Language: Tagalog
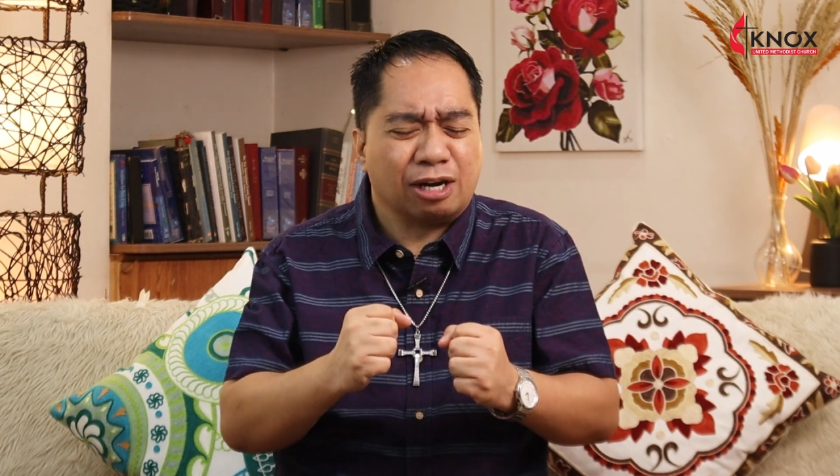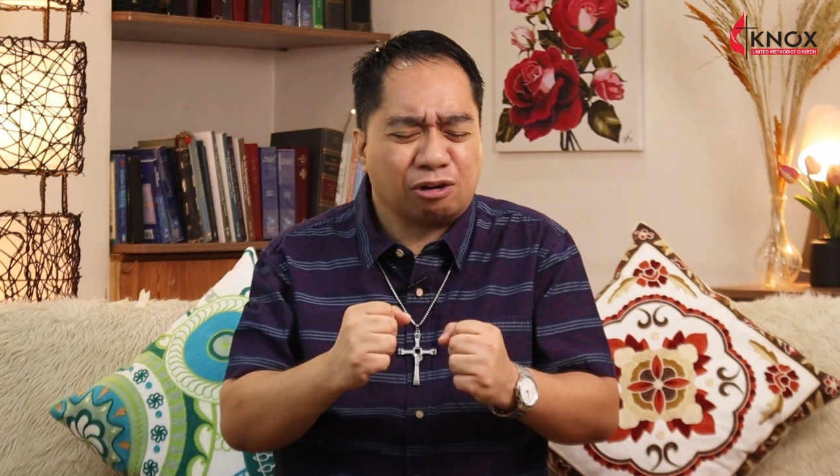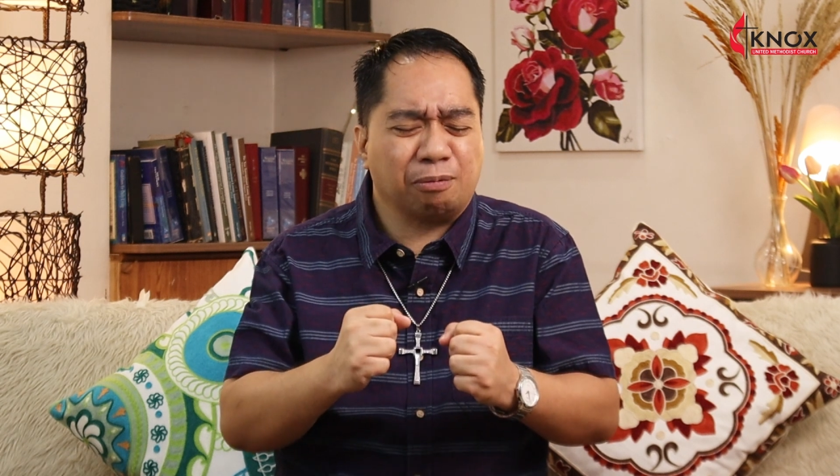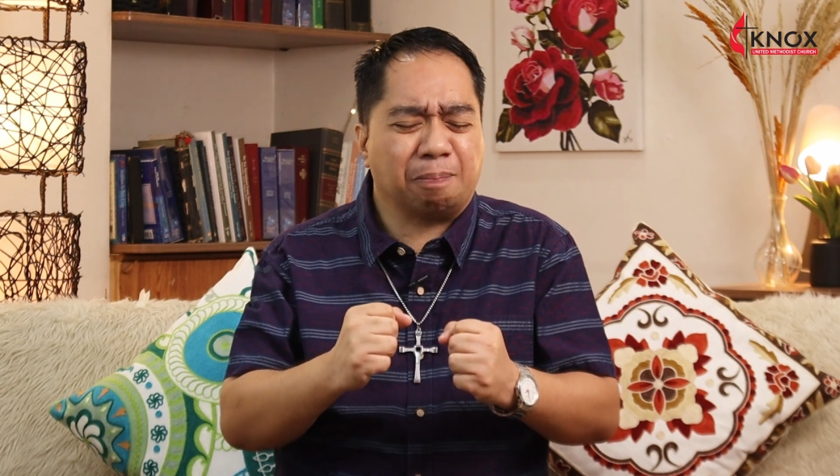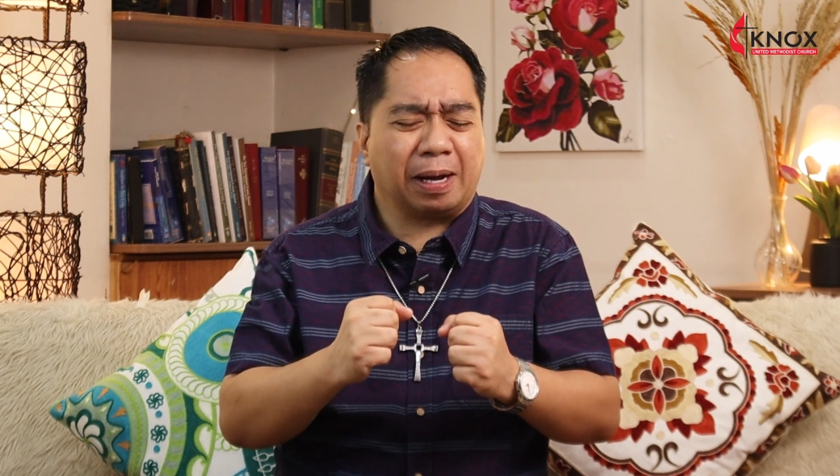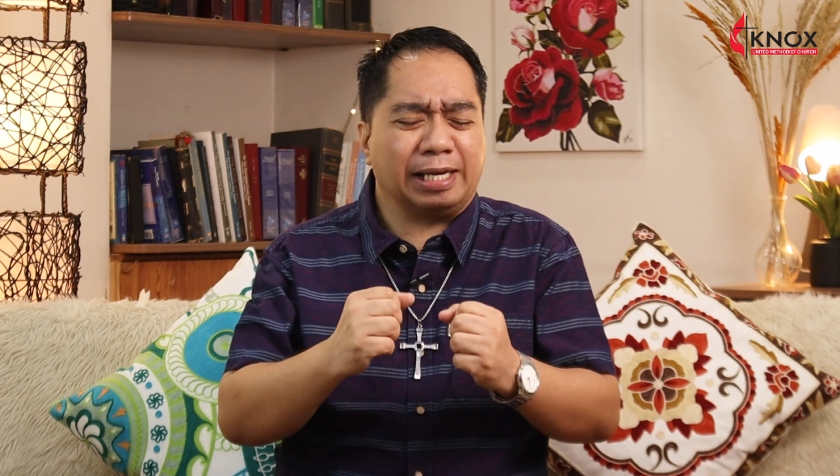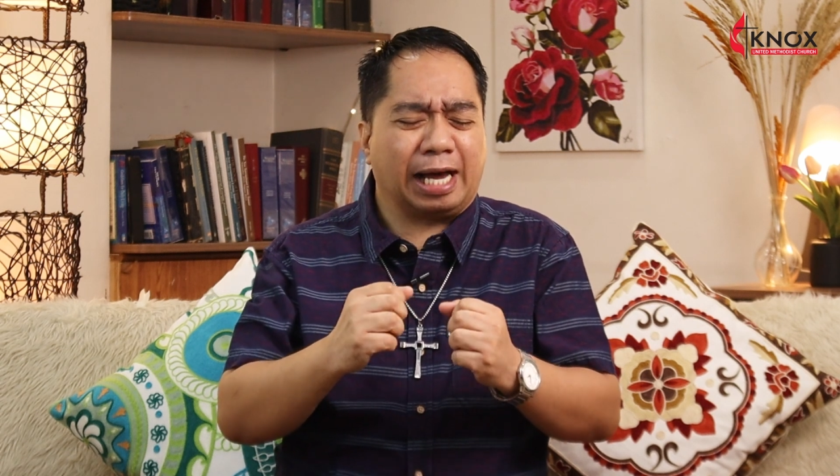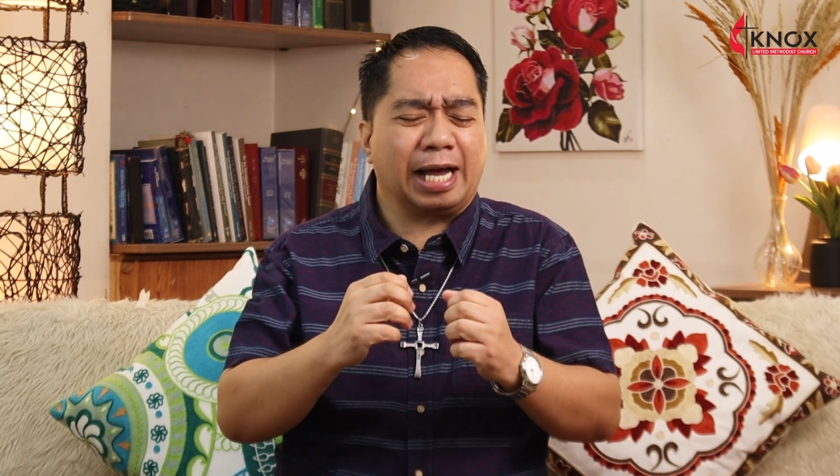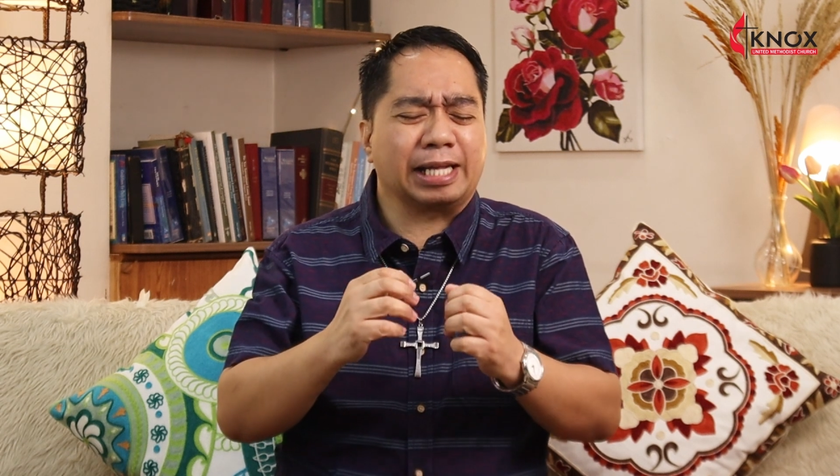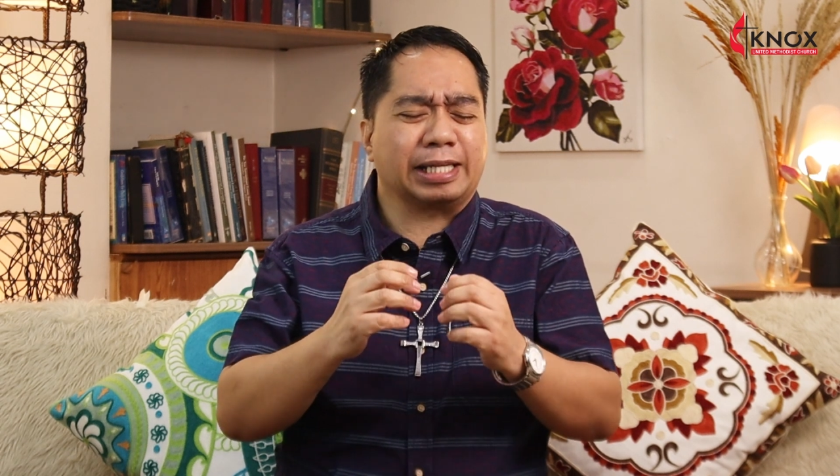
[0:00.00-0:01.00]
upang
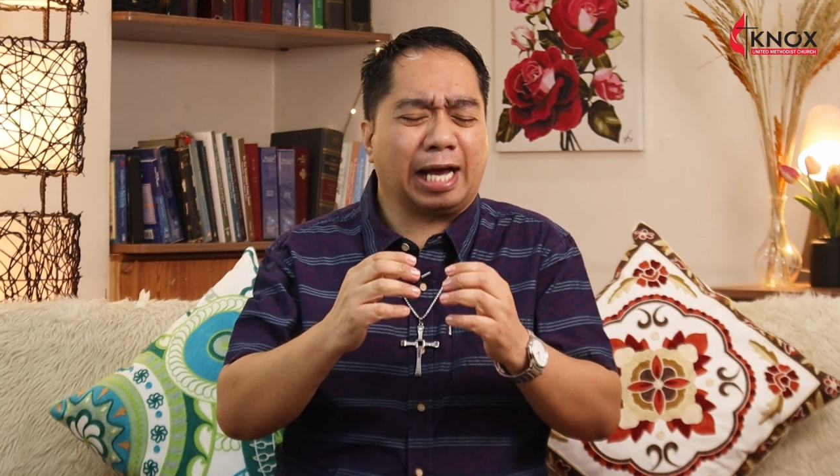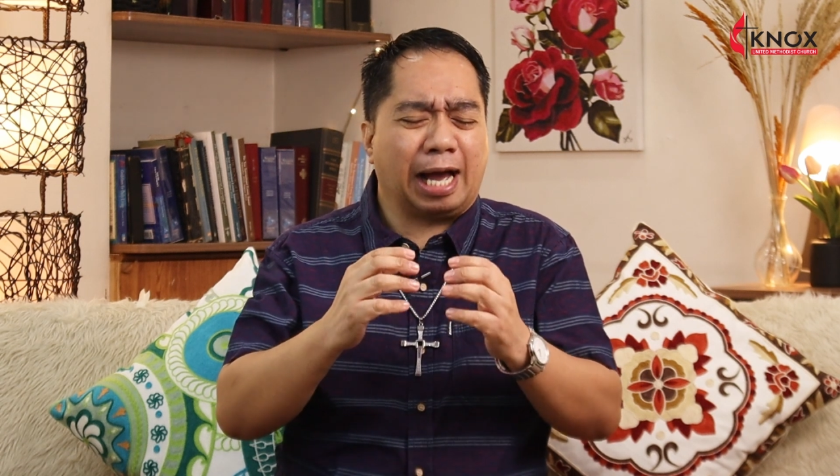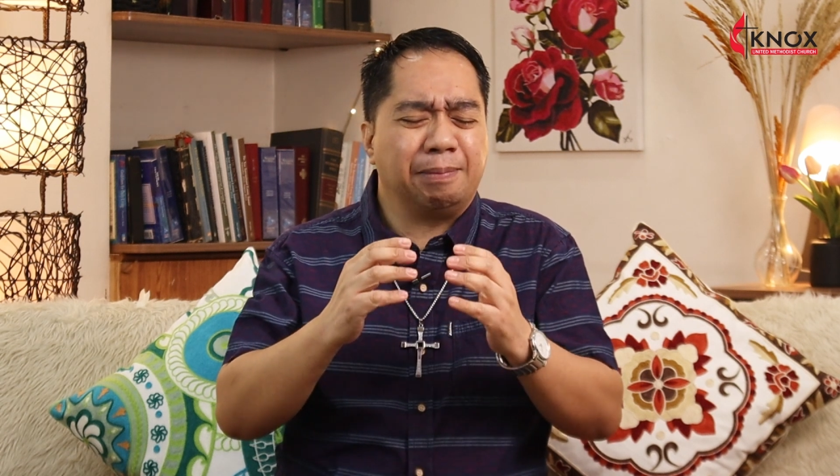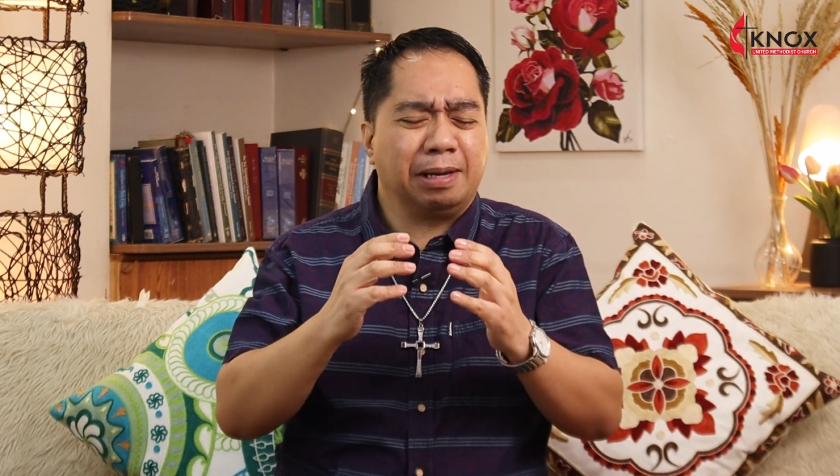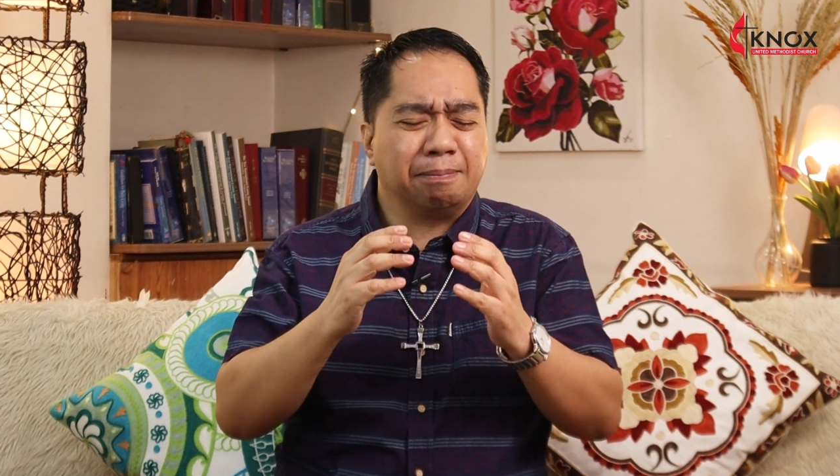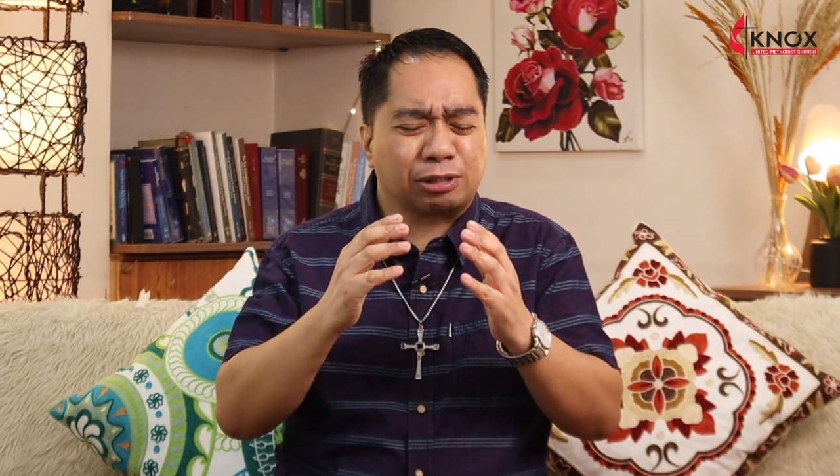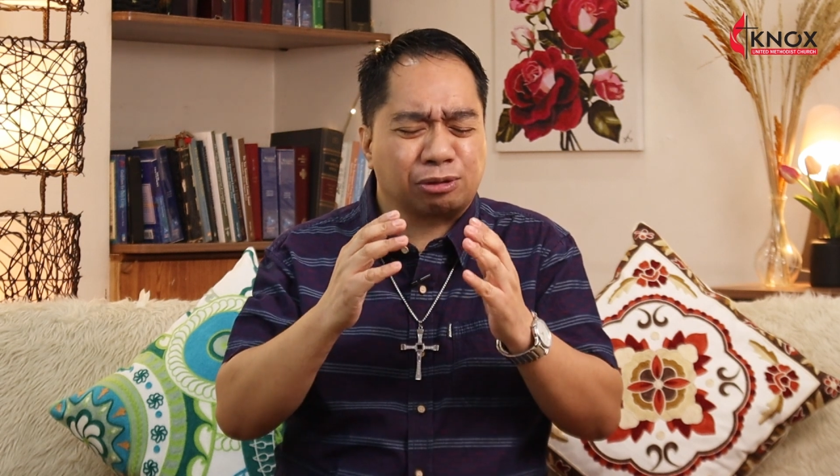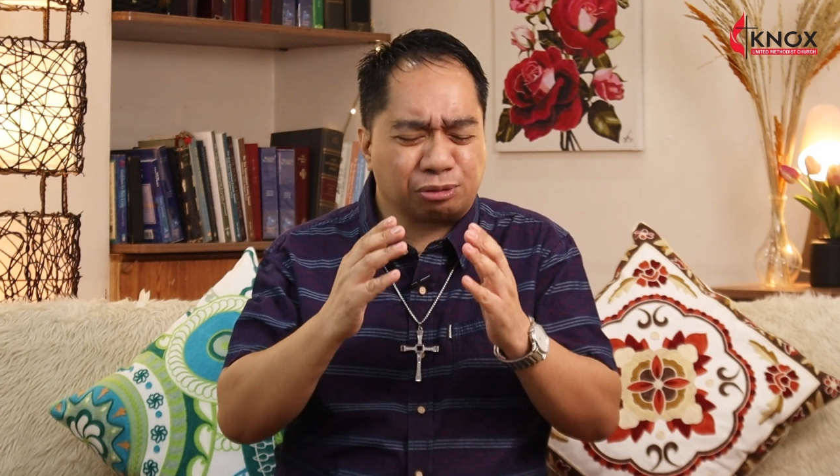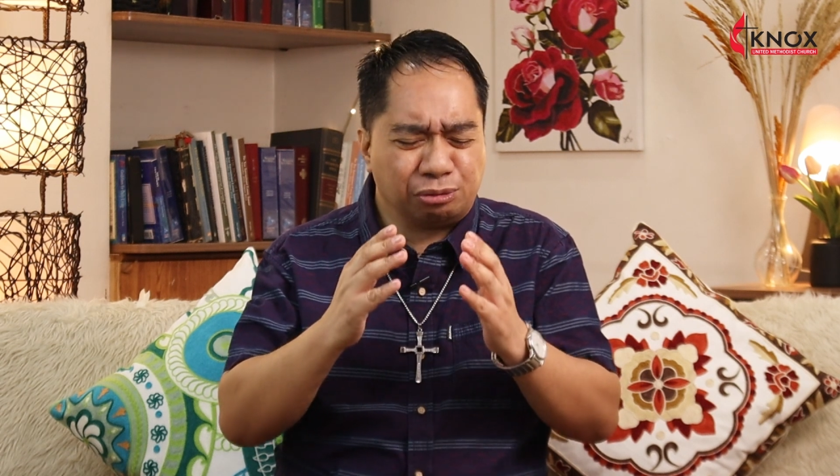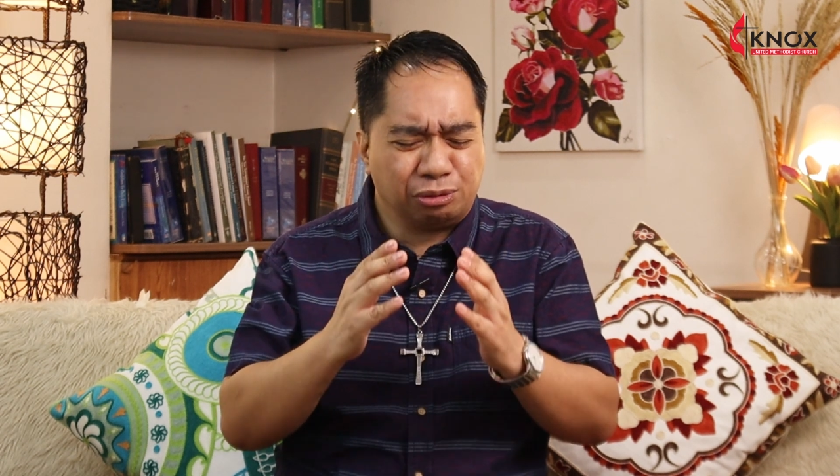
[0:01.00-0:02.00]
lahat ng aming
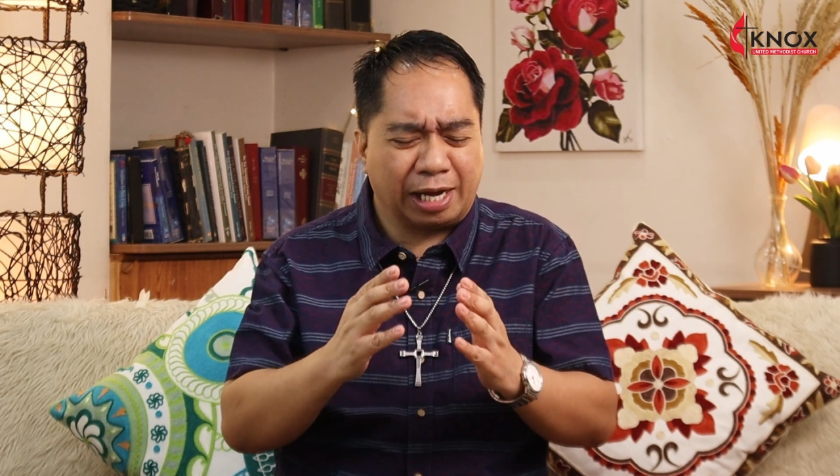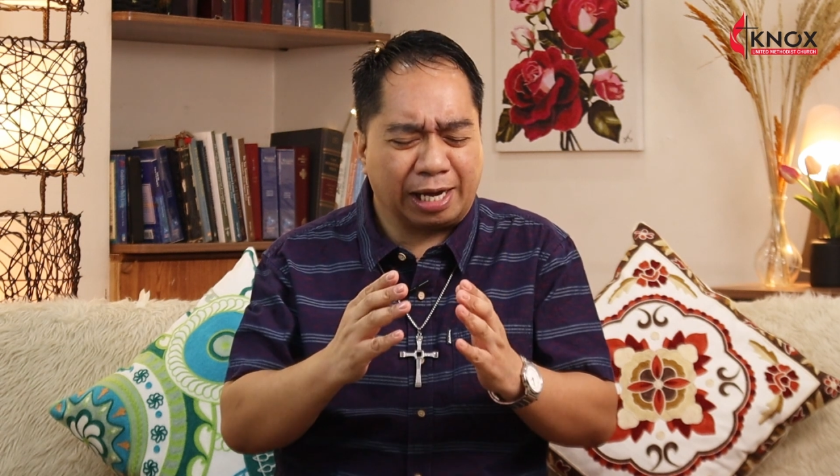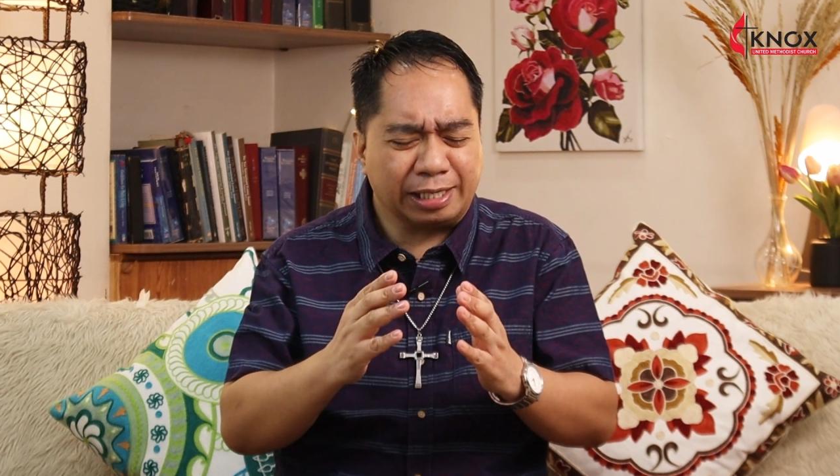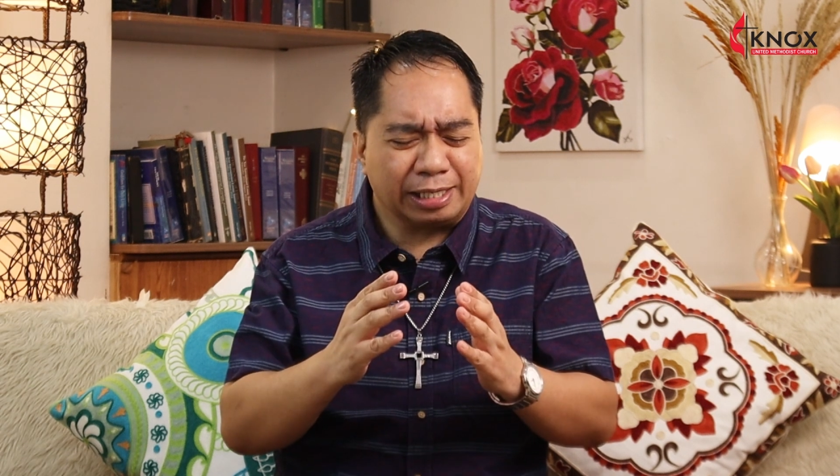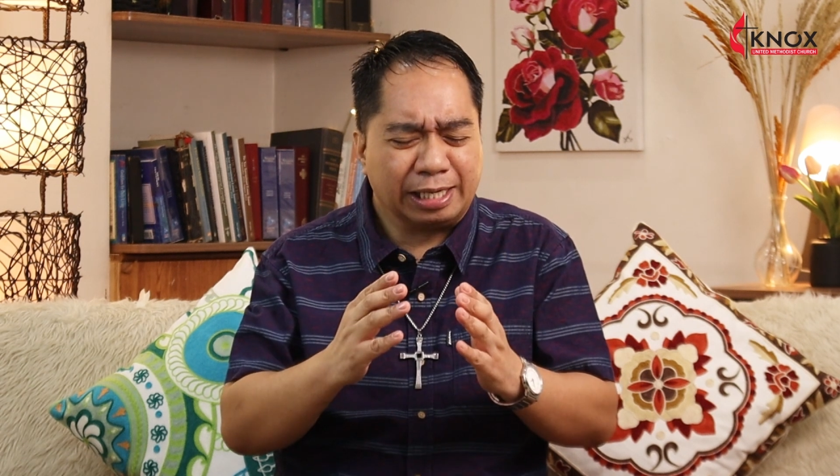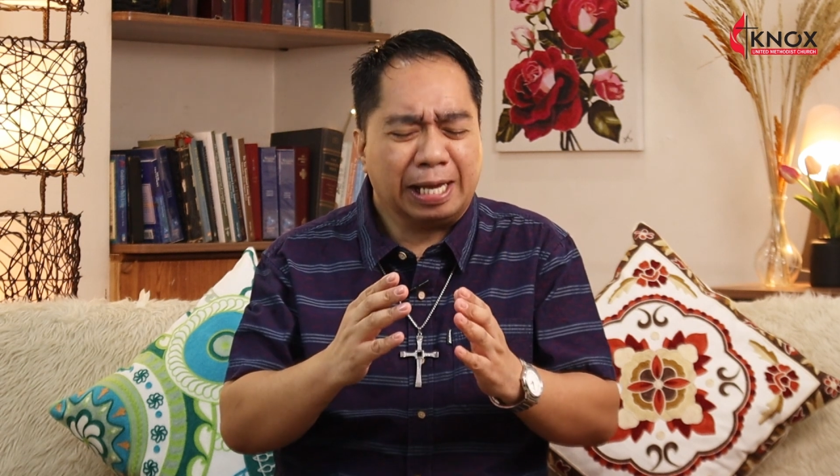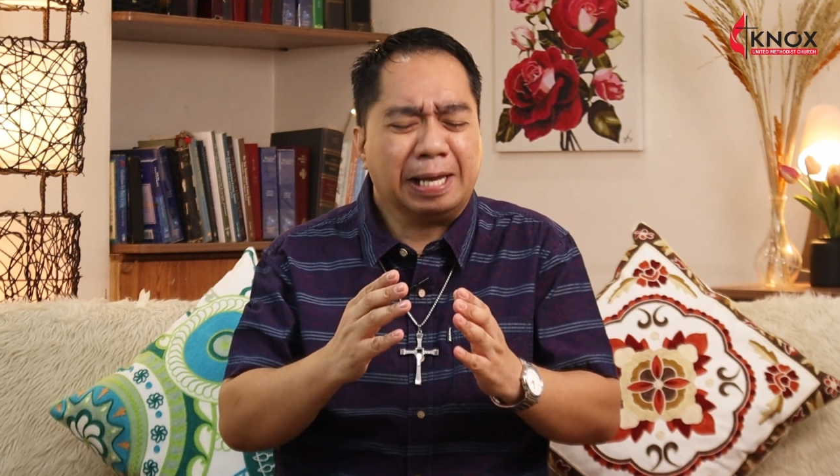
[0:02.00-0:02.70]
matutunan